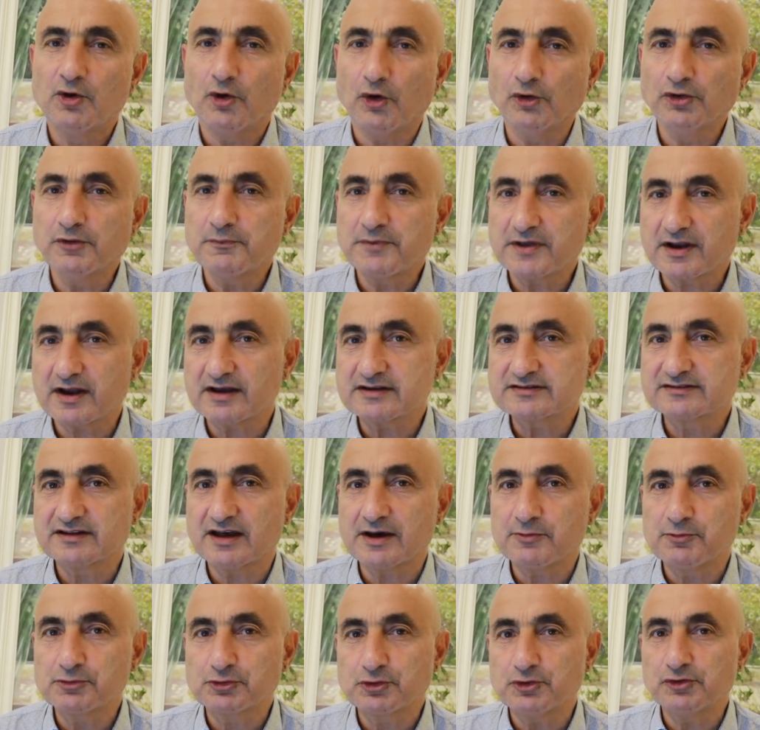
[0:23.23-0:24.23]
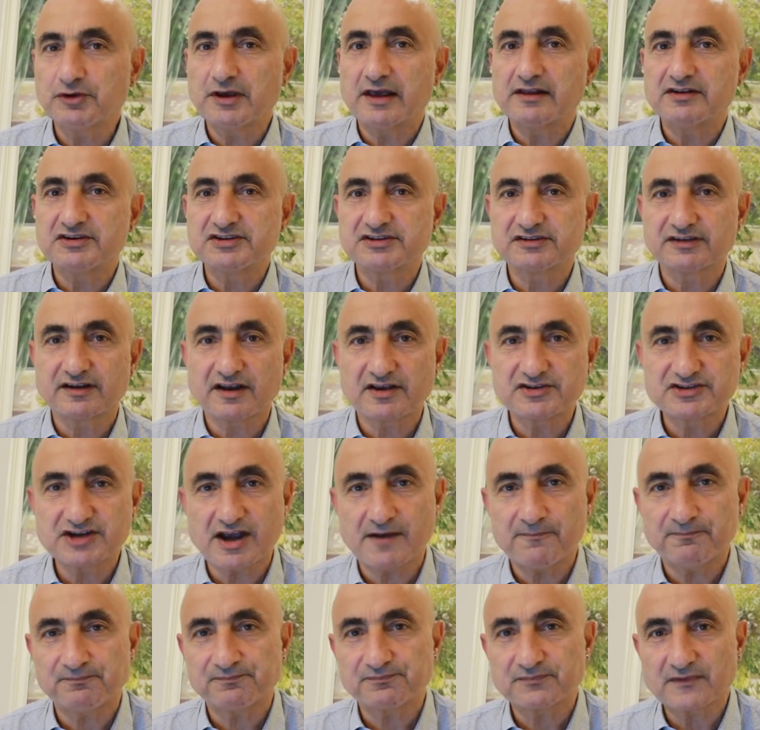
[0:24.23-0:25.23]
Onu biraz daha bugün
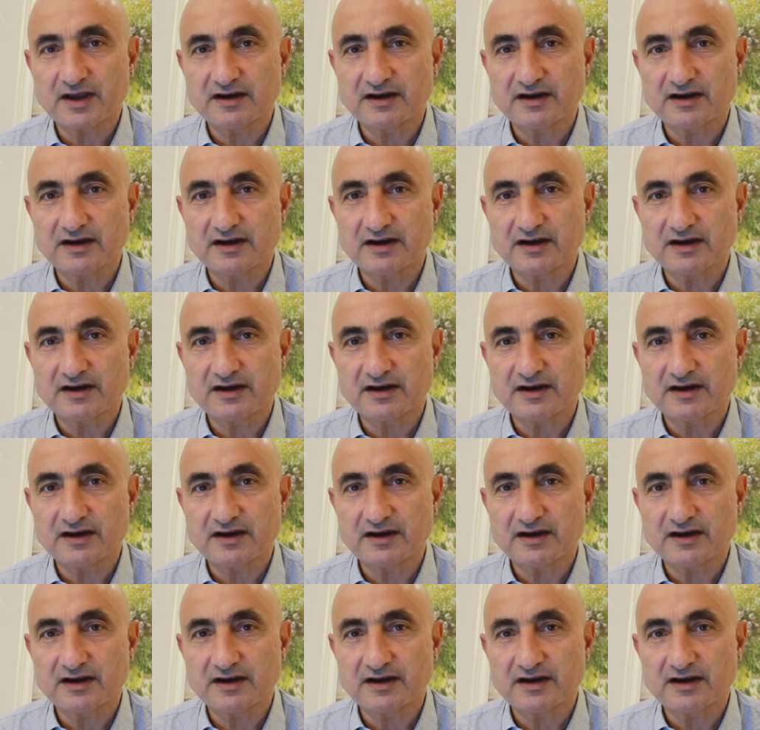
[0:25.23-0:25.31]
geliştireceğim.